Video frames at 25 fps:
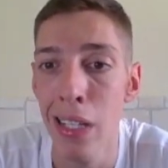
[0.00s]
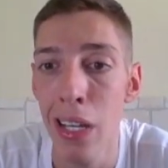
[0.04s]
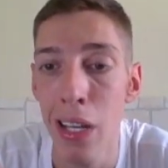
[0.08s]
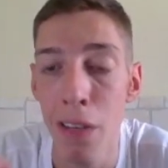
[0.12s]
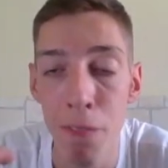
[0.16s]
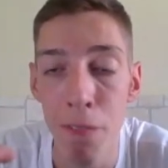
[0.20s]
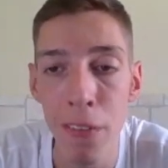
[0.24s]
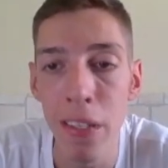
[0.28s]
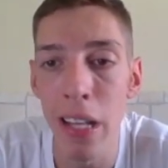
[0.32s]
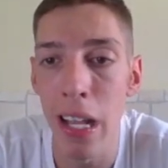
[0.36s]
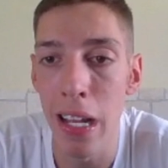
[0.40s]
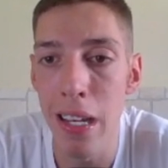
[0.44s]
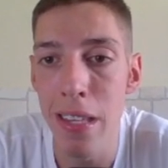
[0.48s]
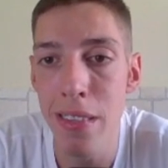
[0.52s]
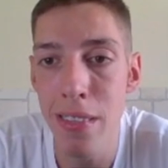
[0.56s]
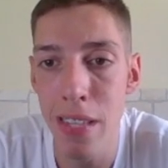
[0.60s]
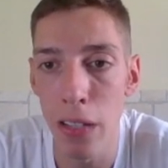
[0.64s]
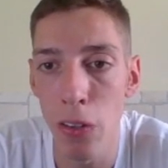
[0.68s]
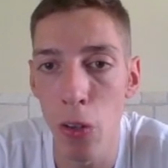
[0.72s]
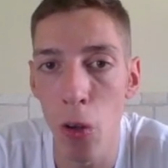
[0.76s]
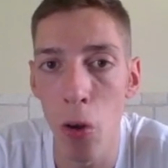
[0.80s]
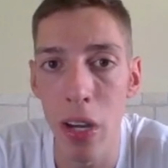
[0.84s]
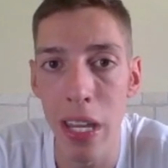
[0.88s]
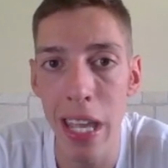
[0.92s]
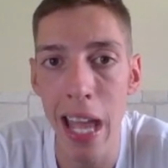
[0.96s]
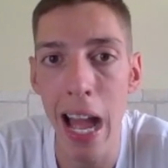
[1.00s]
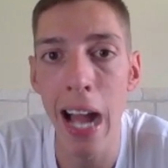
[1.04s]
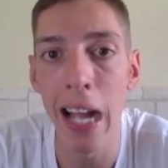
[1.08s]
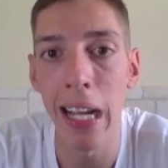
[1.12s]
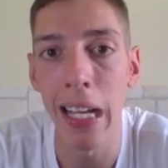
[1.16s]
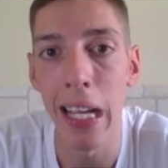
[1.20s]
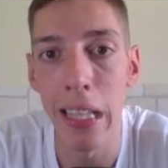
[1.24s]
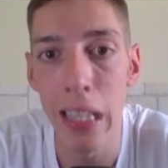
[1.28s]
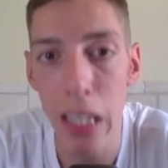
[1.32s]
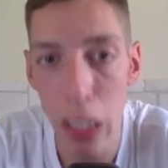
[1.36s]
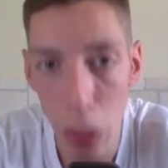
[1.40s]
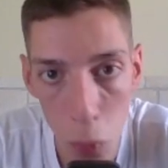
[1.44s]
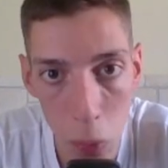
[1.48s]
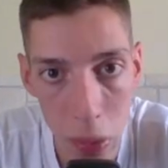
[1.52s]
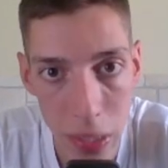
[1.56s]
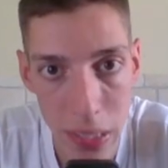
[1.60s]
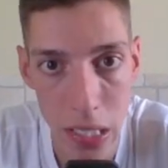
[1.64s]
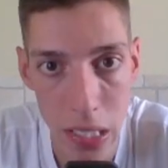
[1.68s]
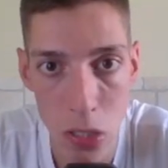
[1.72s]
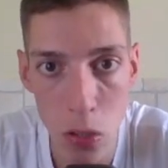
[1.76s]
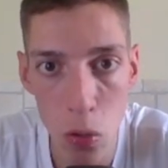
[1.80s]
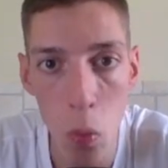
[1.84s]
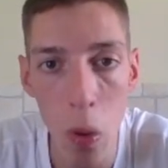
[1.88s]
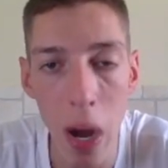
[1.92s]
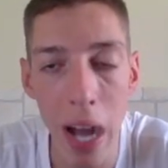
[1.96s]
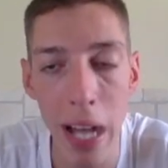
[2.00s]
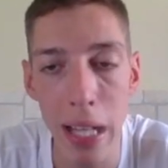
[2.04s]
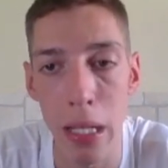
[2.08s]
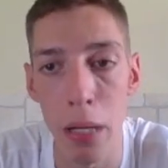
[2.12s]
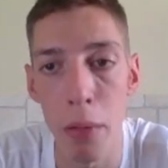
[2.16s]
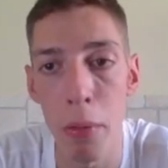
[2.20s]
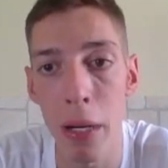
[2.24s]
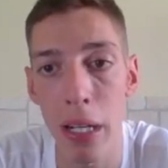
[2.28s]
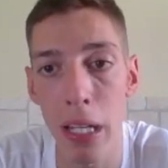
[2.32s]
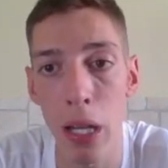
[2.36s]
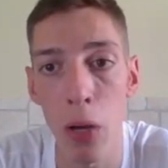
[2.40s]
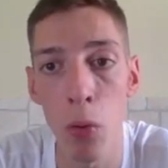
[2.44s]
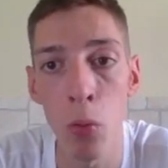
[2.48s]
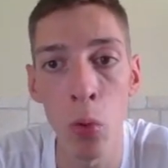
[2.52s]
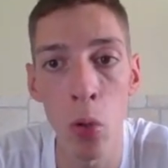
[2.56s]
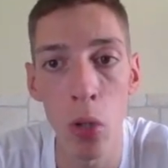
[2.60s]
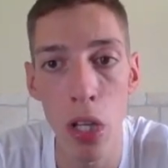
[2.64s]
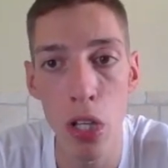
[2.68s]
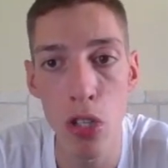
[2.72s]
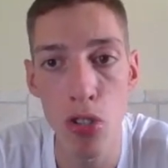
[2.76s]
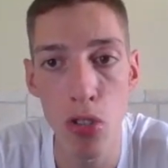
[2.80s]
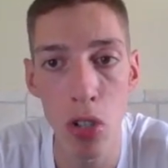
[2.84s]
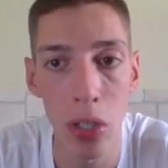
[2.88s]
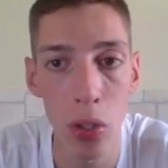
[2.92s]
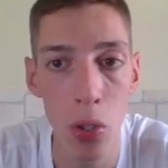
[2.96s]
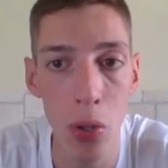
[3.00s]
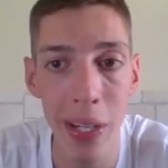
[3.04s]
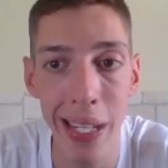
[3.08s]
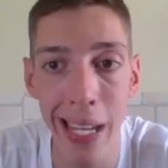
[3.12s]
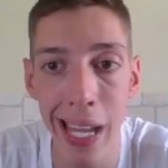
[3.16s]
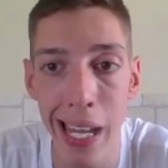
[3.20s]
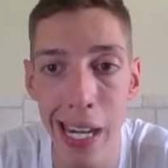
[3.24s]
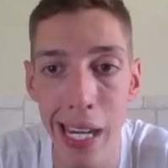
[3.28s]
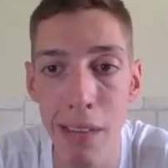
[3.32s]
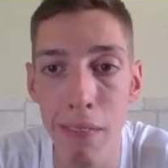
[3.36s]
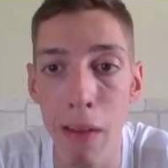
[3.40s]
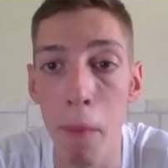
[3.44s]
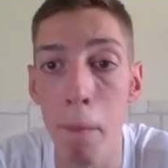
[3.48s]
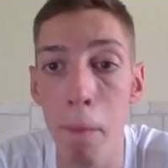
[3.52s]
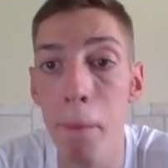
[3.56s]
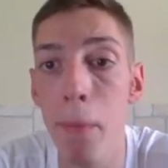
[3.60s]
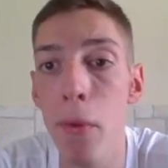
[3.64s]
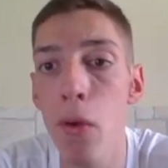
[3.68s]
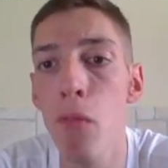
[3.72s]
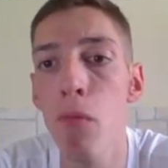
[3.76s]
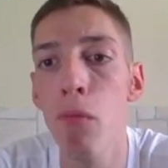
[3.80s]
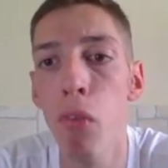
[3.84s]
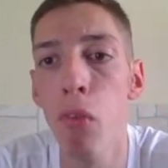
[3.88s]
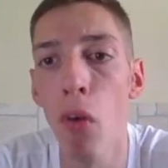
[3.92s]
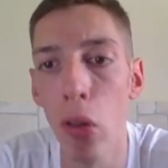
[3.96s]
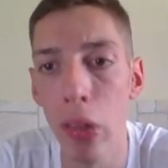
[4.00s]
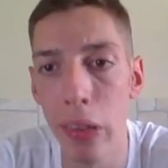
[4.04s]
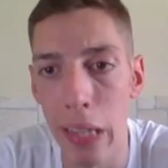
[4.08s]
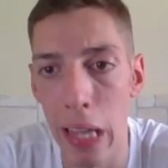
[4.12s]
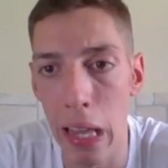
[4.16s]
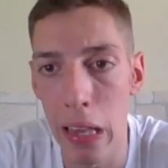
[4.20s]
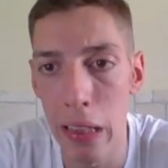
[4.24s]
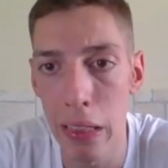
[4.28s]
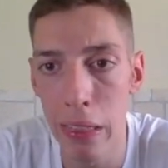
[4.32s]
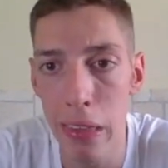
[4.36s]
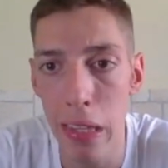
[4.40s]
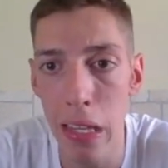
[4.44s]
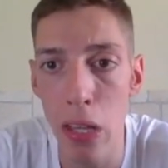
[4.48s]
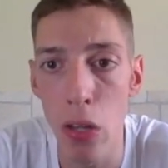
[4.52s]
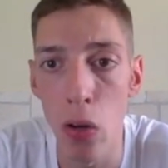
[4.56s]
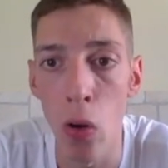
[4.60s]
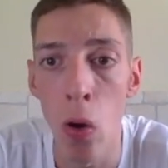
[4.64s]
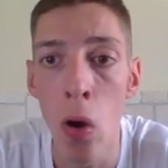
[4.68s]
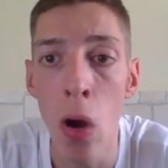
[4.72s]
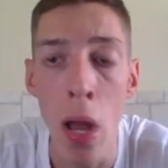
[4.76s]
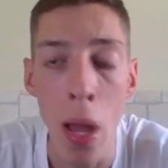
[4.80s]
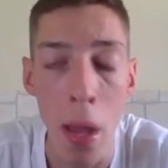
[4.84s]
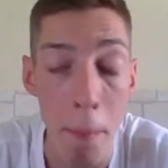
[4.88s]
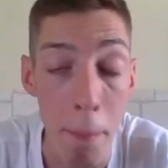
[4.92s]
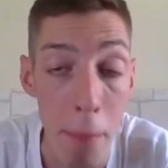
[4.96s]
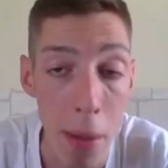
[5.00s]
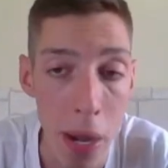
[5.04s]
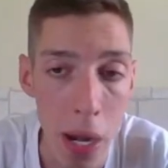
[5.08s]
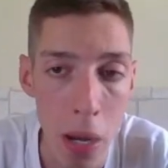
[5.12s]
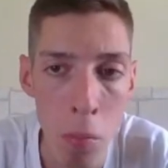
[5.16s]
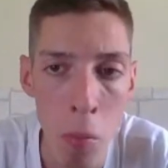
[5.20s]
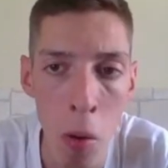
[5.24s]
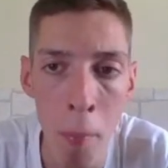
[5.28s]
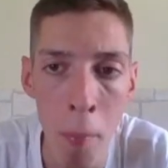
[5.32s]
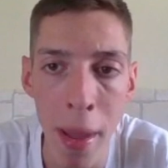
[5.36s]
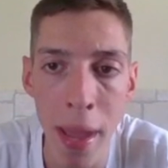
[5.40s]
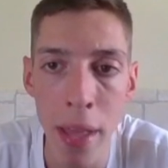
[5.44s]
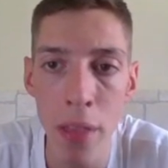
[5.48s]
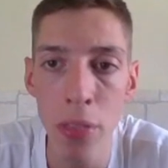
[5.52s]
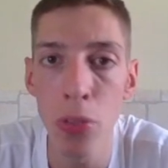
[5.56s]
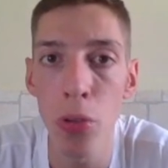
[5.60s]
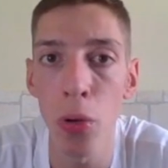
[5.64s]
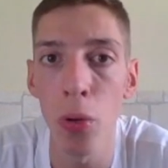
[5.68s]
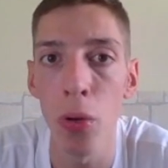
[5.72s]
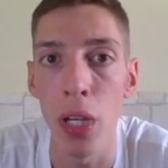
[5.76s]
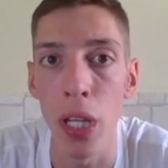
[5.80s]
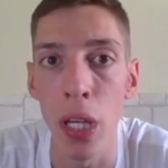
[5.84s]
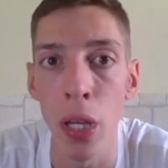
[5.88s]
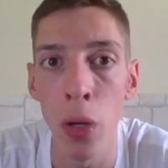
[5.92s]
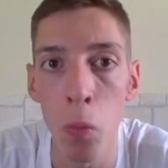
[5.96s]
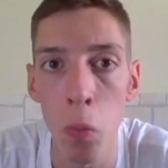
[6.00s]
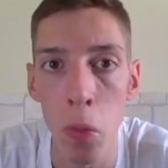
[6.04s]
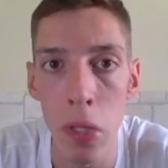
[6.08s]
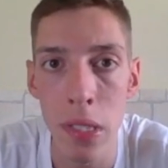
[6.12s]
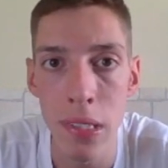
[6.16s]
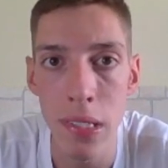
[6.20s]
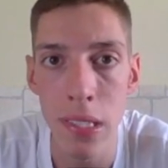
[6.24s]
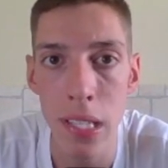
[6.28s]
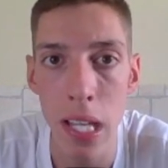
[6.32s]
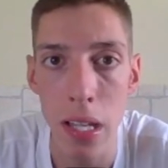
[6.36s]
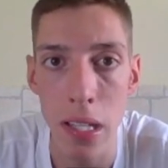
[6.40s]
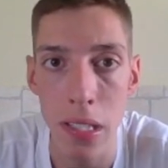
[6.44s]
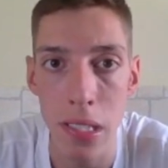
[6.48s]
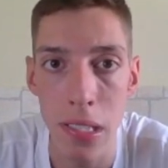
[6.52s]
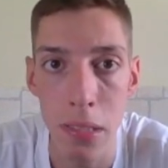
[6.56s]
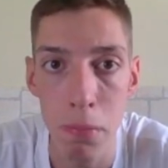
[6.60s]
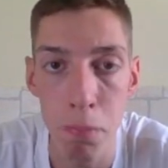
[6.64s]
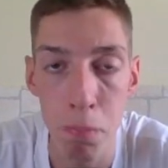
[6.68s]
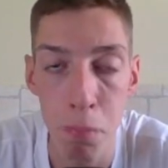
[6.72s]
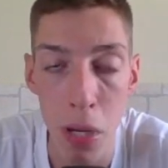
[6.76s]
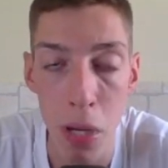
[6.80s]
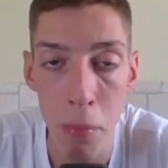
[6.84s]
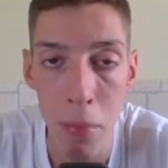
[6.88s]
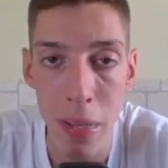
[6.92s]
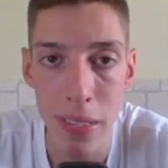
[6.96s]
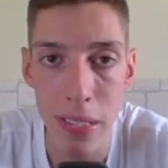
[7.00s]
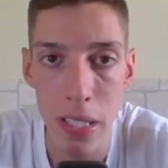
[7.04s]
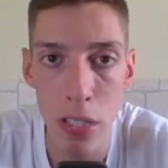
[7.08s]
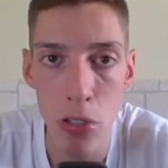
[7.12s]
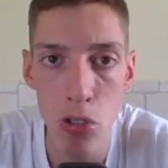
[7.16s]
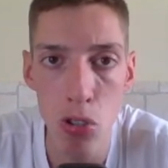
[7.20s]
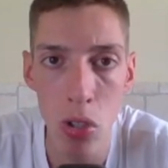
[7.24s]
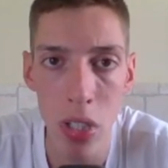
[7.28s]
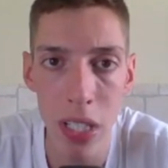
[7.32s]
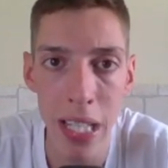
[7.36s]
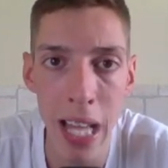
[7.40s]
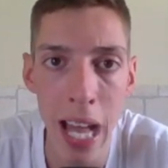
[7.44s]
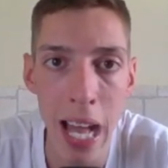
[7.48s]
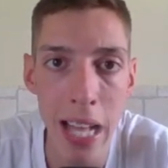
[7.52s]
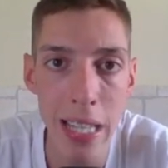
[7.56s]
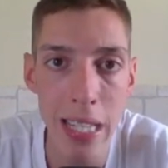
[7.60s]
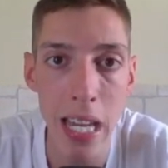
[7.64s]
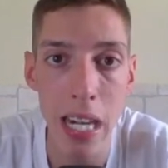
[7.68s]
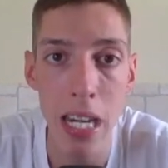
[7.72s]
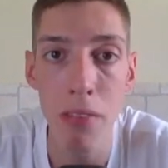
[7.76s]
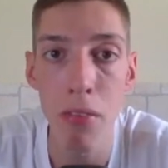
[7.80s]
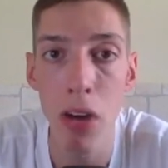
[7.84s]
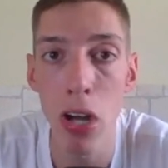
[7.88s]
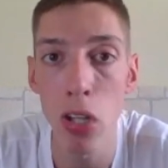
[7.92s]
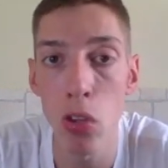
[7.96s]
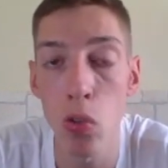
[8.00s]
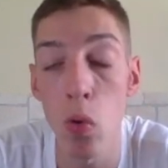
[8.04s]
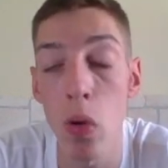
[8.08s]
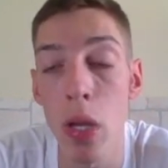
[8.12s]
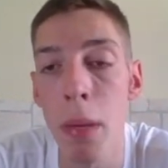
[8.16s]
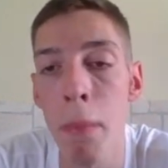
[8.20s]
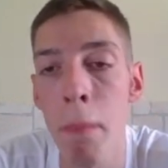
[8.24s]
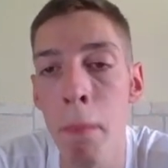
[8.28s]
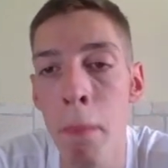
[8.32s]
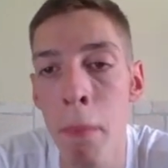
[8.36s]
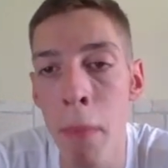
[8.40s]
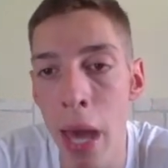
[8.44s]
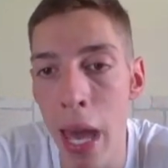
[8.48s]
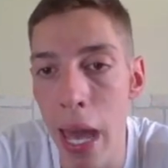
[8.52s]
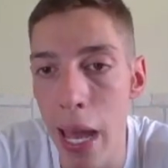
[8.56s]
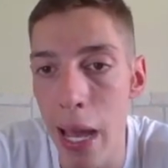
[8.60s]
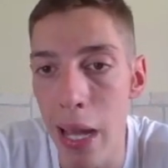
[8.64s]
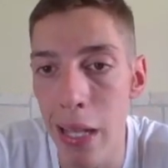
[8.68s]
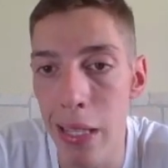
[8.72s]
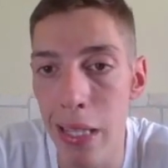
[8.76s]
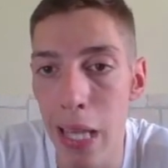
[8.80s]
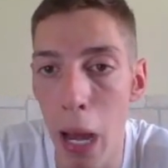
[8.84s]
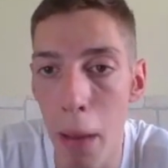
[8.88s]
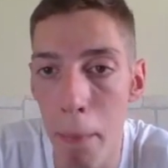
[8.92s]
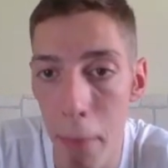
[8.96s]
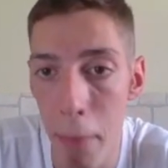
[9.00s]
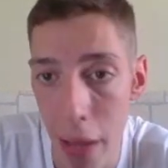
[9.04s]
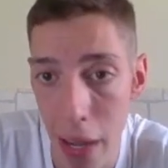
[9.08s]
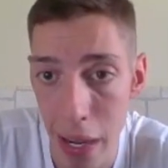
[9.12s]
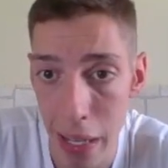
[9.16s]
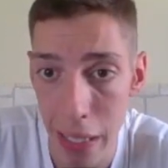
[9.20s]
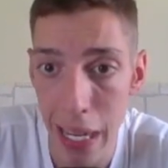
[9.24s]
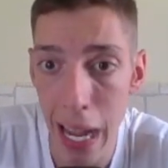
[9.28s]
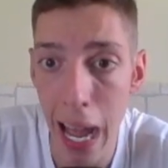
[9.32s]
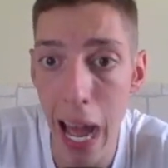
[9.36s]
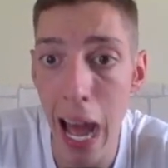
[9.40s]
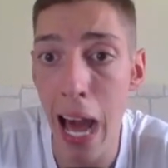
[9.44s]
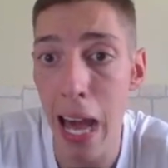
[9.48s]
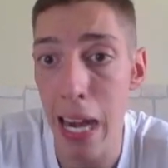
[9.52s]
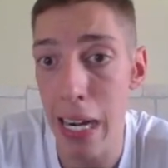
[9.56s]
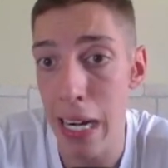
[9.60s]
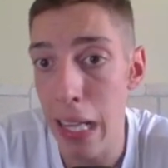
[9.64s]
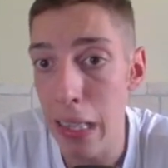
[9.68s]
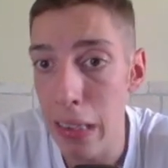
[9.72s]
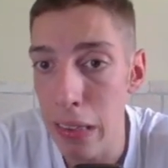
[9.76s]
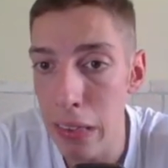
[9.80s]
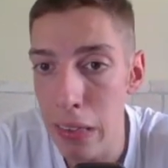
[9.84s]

finalizzatori anche di questa squadra perché è uno dei giocatori che arriva più volte al tiro per il momento in queste prime sei giornate è arrivato in media per gara al